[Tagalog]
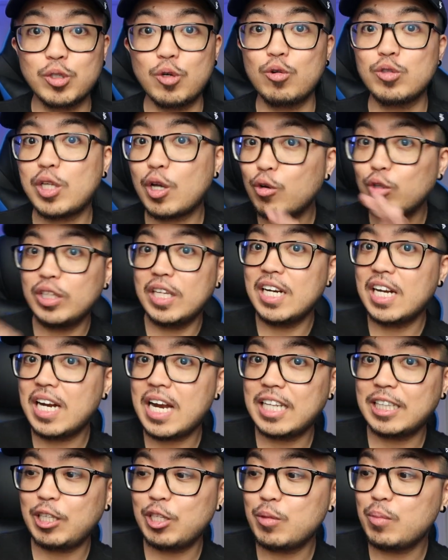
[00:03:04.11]
So sagutin na
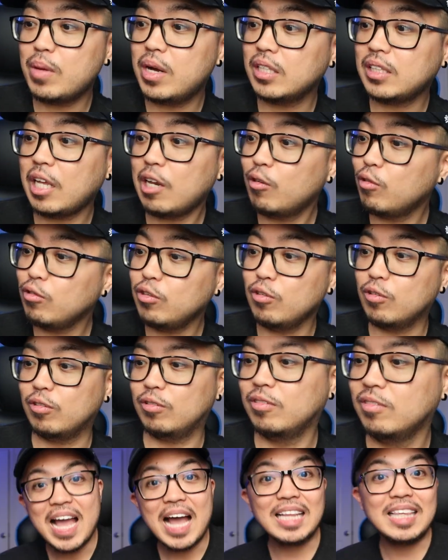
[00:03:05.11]
natin yung mga tanong nyo.
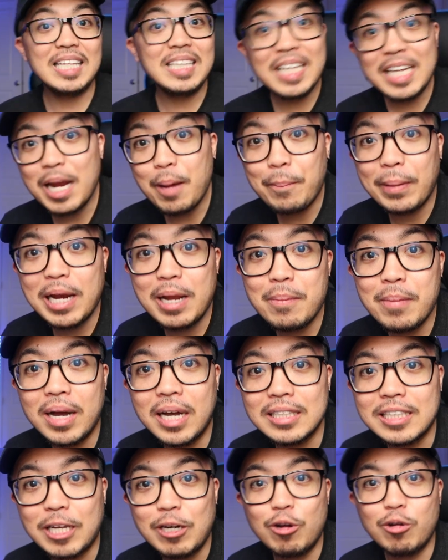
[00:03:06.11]
At hindi lang pala
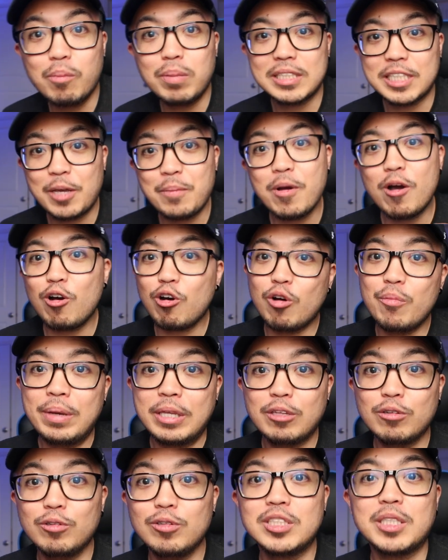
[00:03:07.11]
mga tanong, basta yung mga
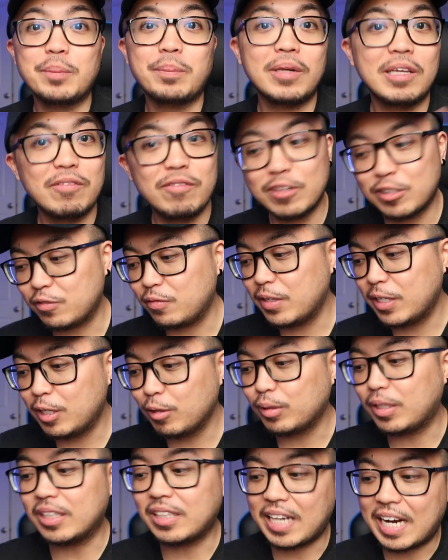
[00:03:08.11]
comment nyo doon sa previous
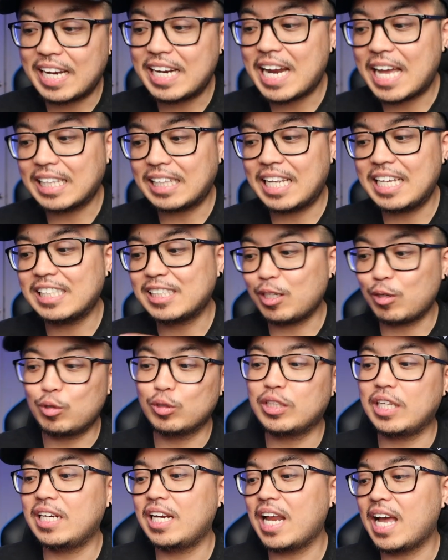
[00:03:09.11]
video, try nating
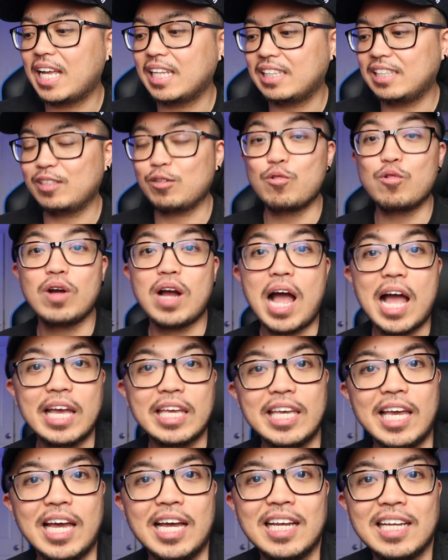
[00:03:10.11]
sagutin lahat
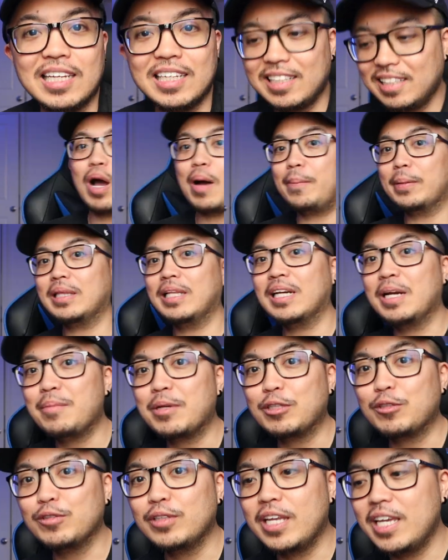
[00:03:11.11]
kaya. So, apat lang
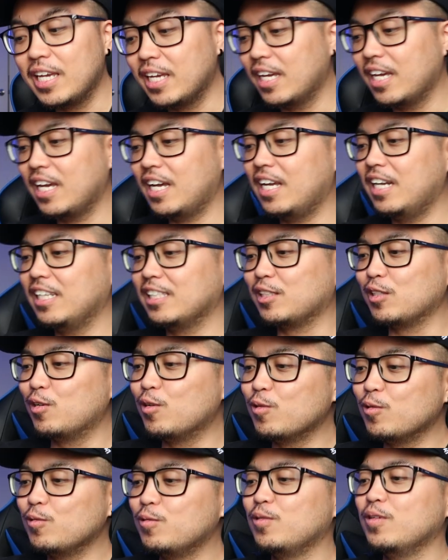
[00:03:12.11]
naman today, kaya let's
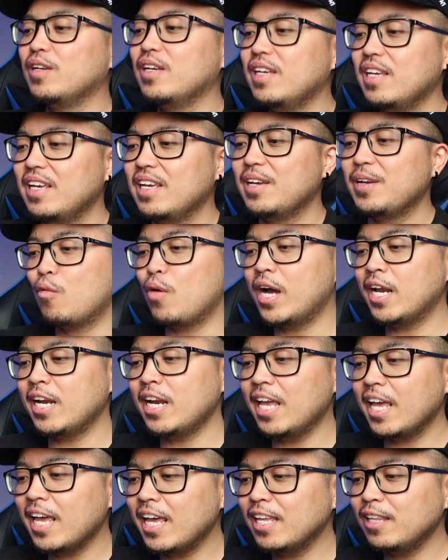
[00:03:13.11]
go.
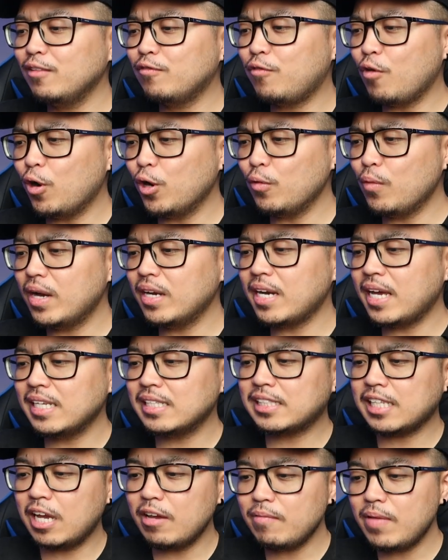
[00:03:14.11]

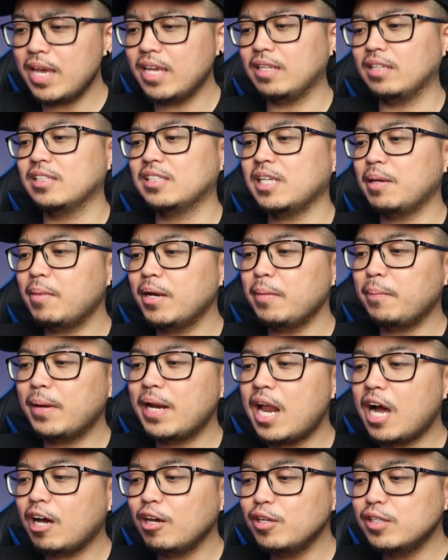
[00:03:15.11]
1N4197. Sabay
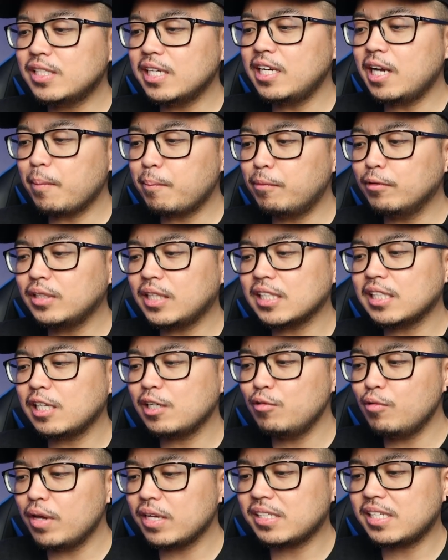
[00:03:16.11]
pala kayo dyan nagpunta
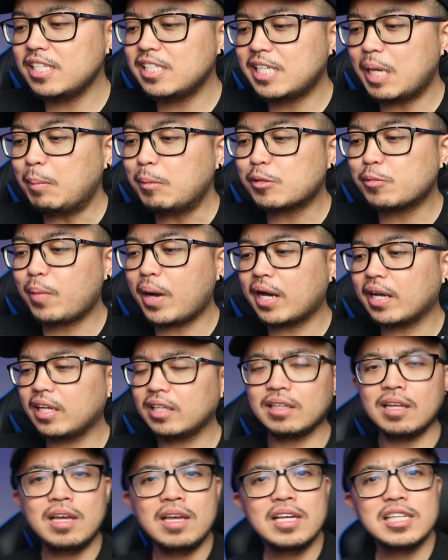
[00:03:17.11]
sa US ni James
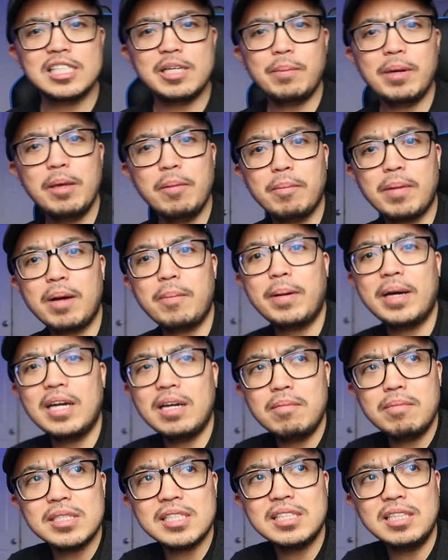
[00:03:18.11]
Barrett. Sabay ba?
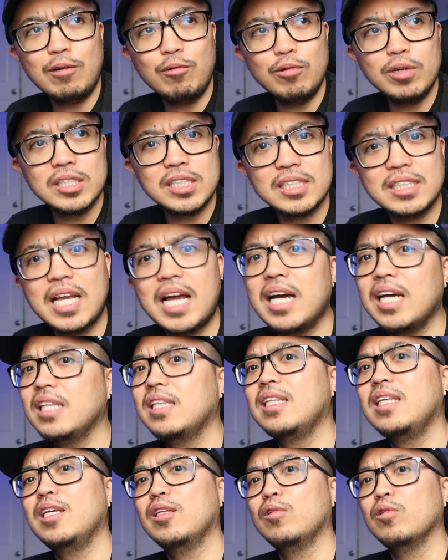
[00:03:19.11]
Parang mas nauna siya sa
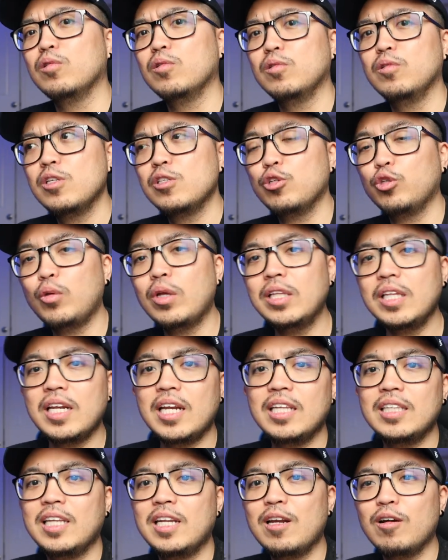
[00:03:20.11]
akin dito. So
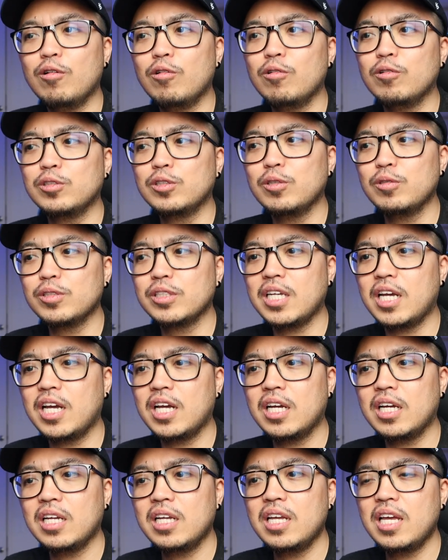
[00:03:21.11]
2019 ako. So
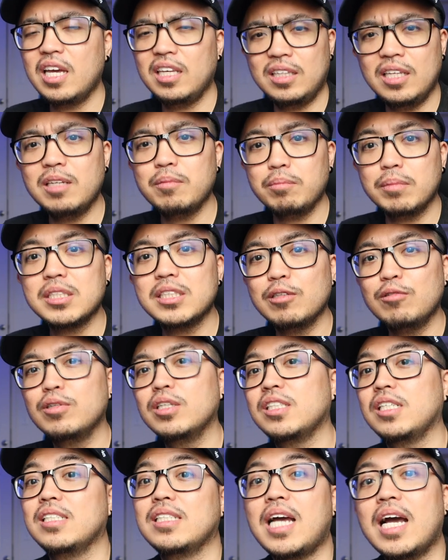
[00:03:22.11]
sa I think mas
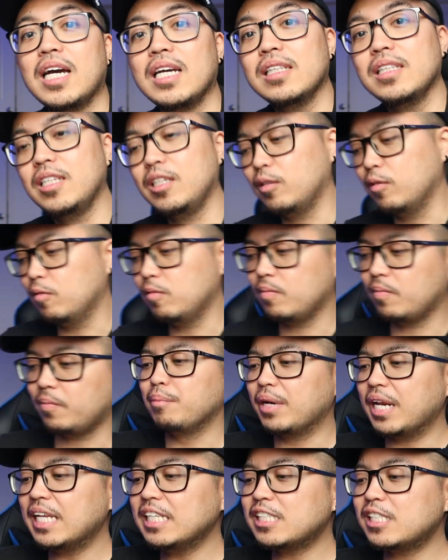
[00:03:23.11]
nauna siya sa akin dito.
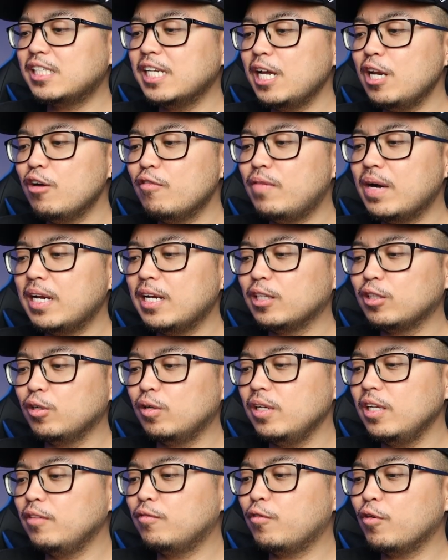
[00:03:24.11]
Brents Jello
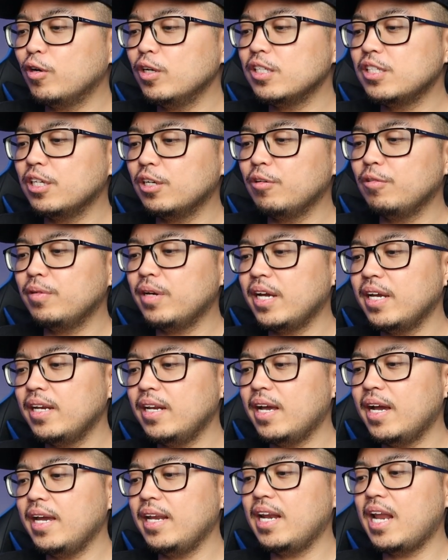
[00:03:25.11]
Valladolid
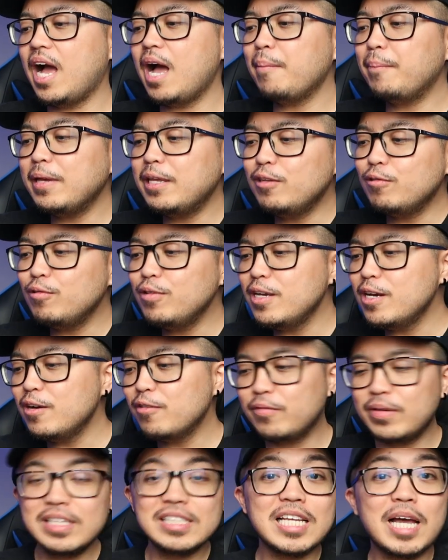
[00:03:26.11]
4099. Happy New
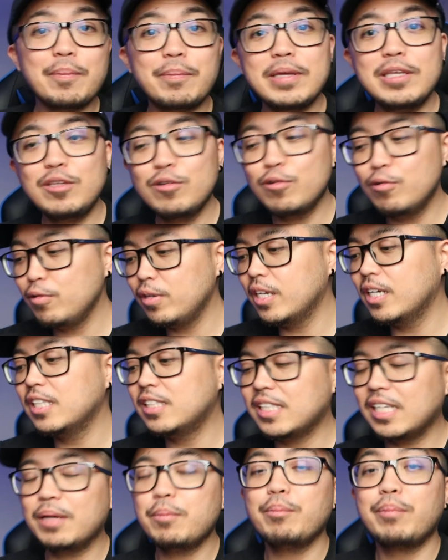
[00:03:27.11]
Year Vince. Happy New Year
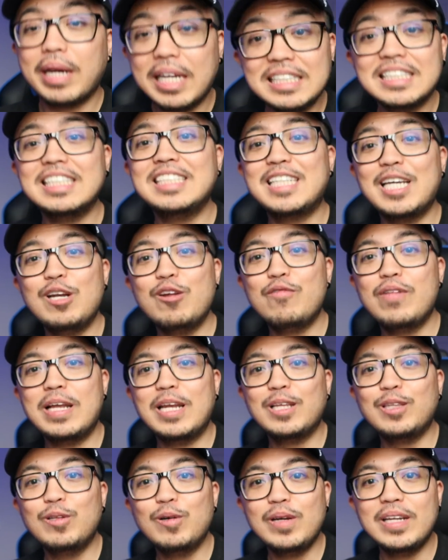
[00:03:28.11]
Brents and Jello
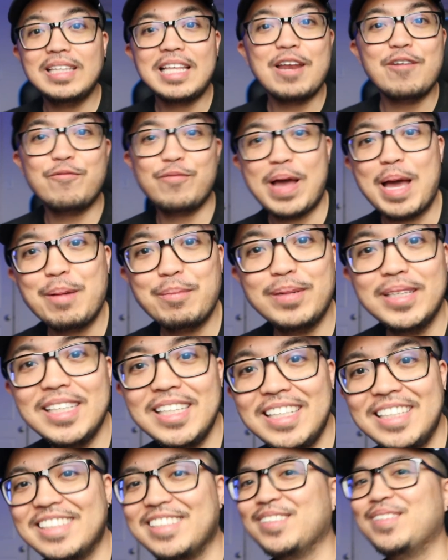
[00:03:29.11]
Valladolid and
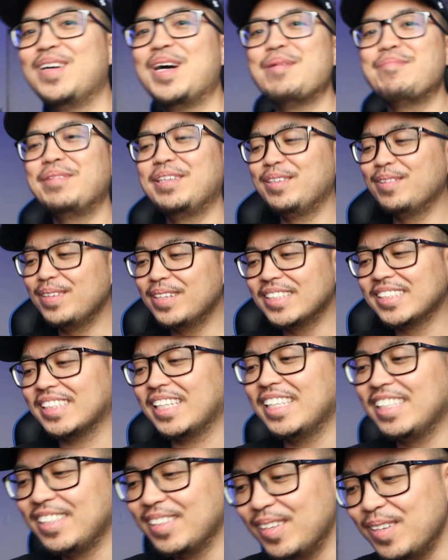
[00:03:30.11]
family. So Happy New Year
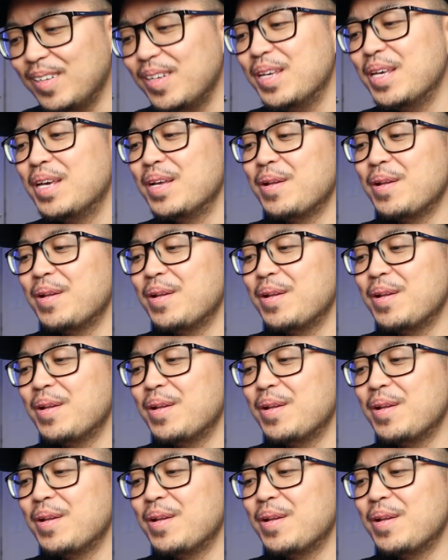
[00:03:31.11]
sa inyo.